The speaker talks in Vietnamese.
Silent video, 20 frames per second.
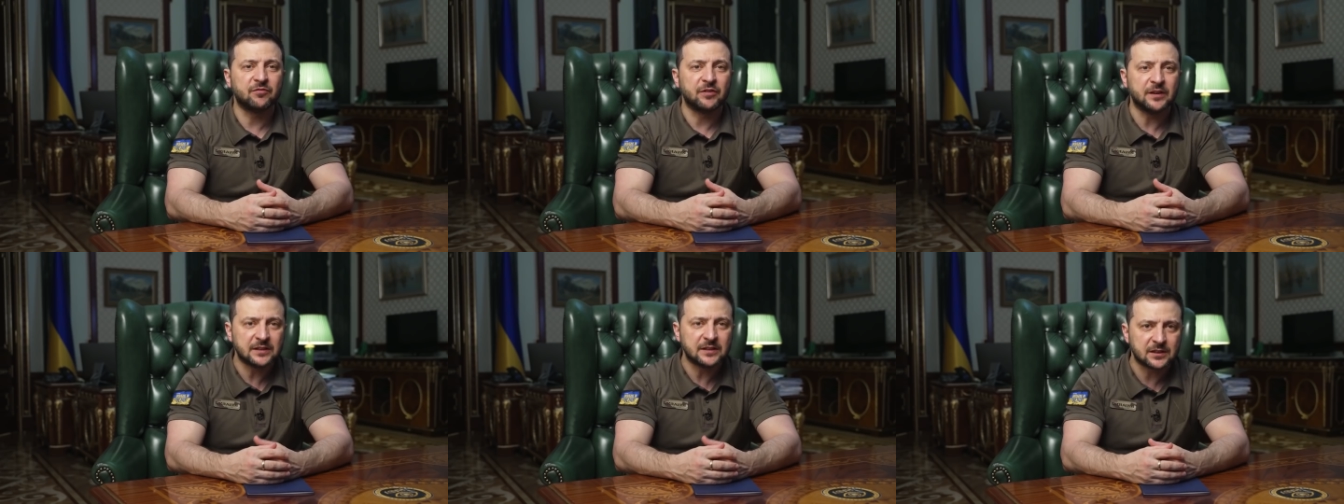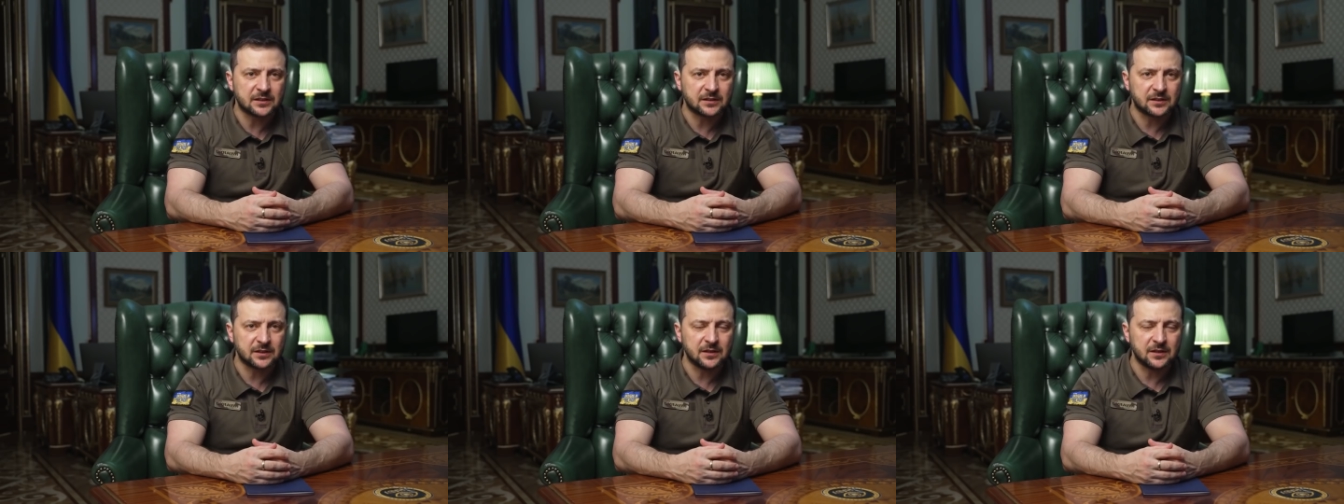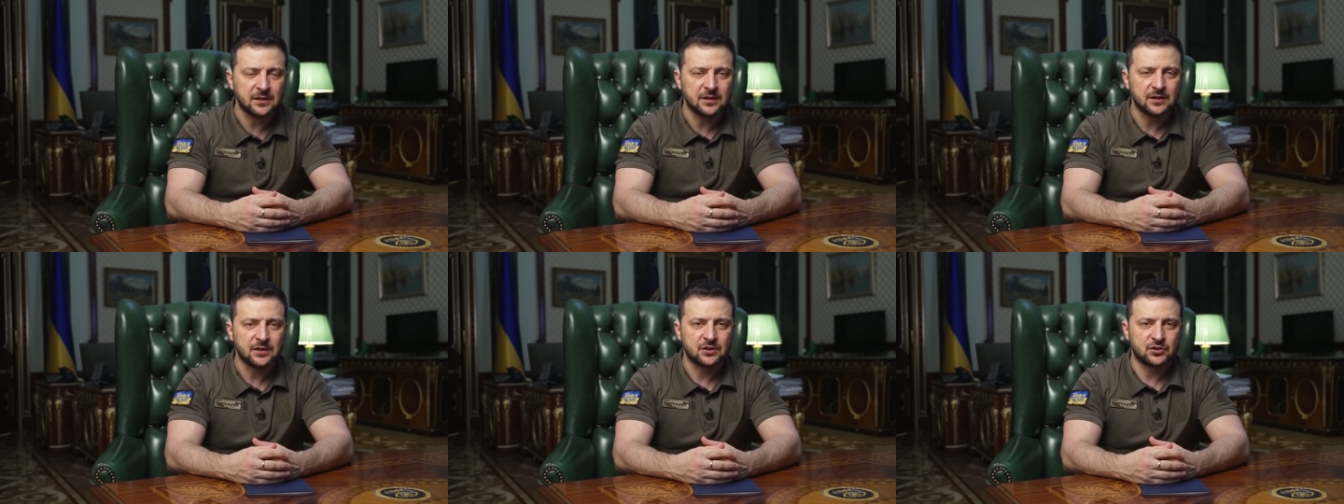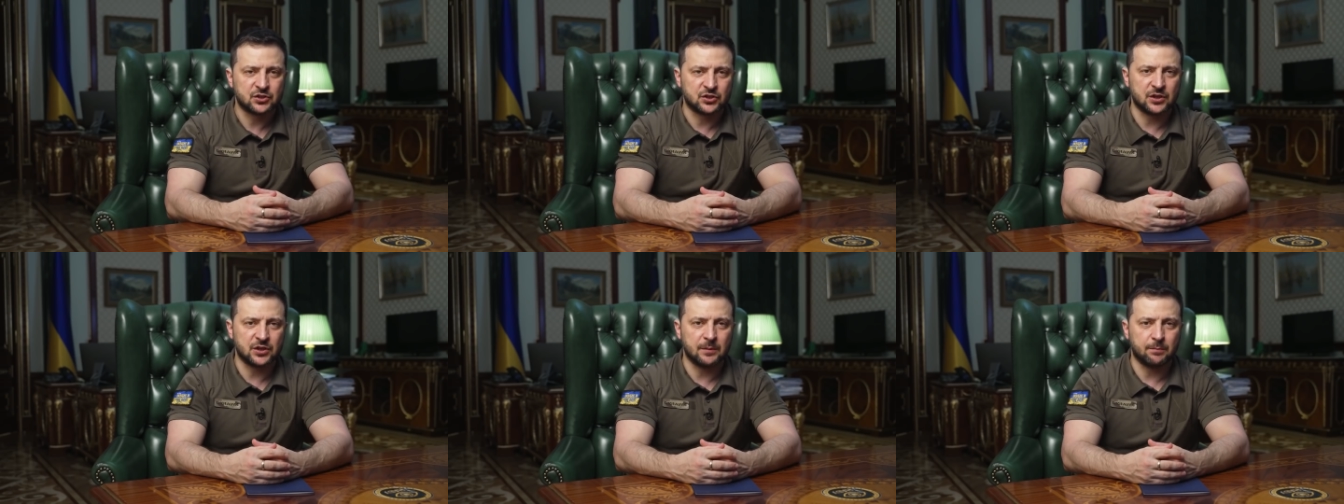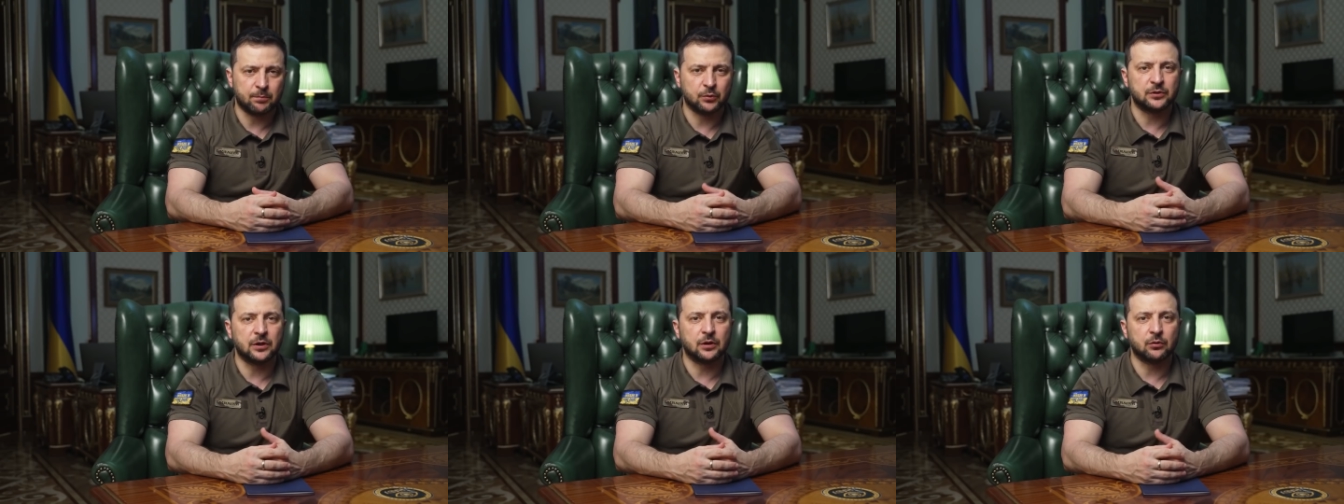bao gồm cả quyền được
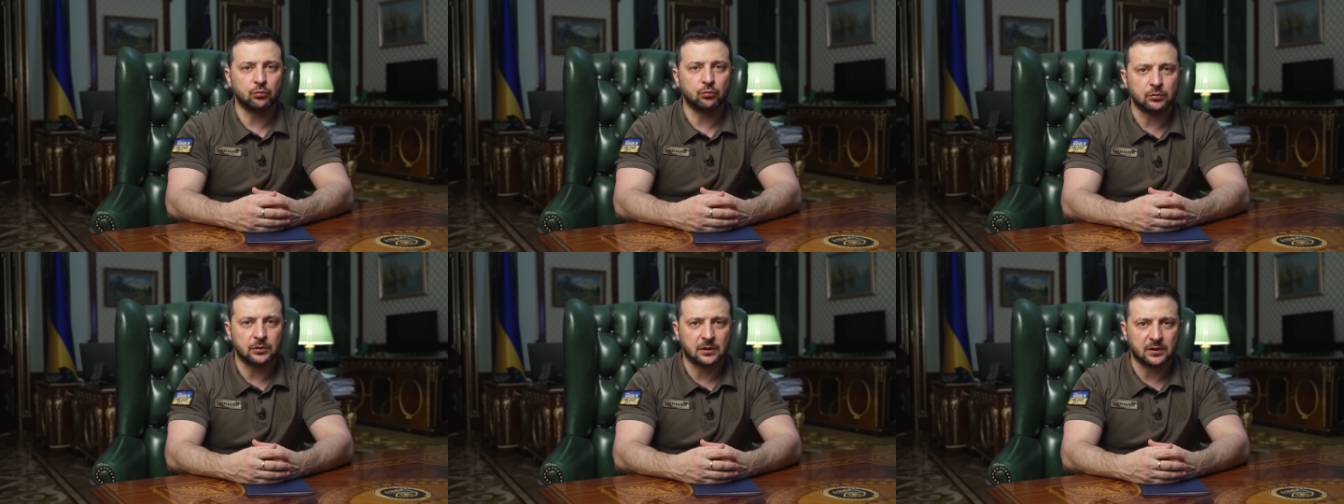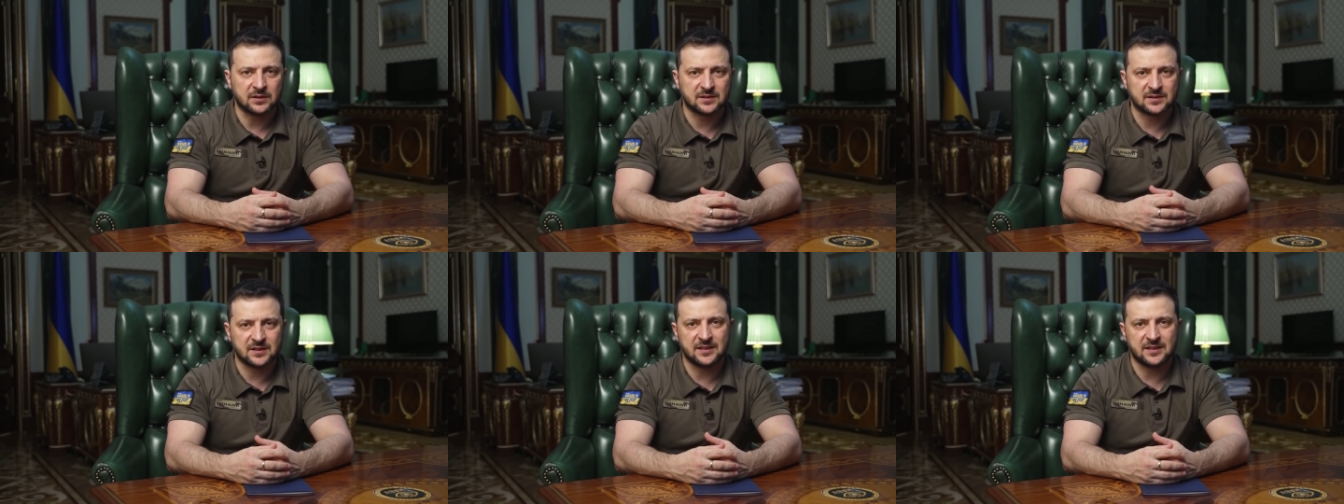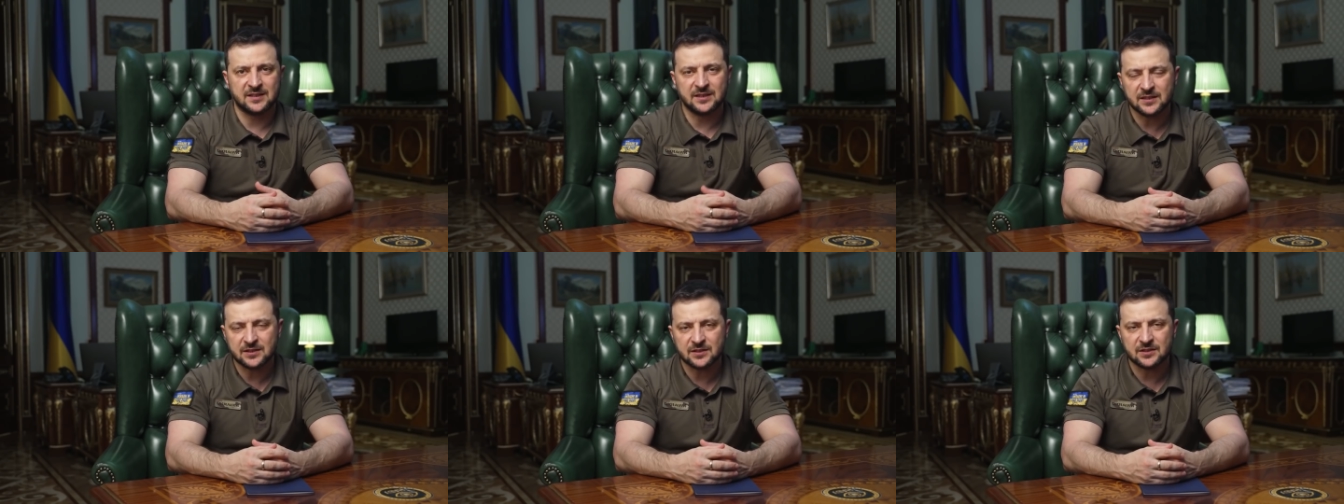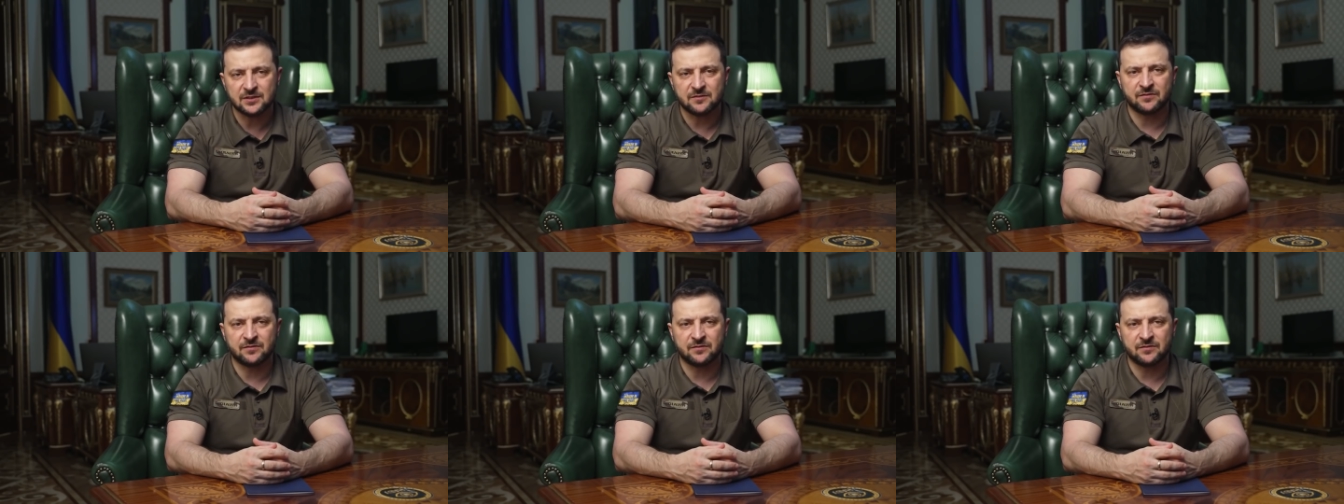sống của người Ukraine.